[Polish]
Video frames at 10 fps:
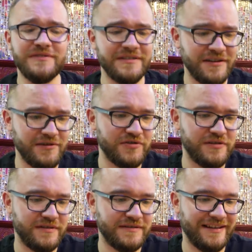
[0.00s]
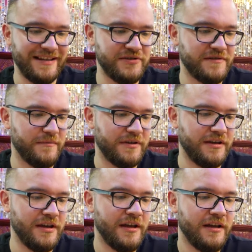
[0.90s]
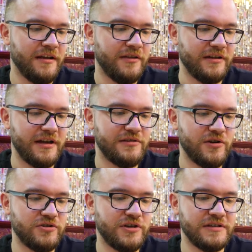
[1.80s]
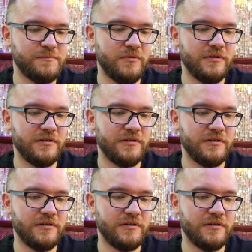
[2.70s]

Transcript: co jest najdroższe i co jest najtańsze w menu. No, najdroższe jest po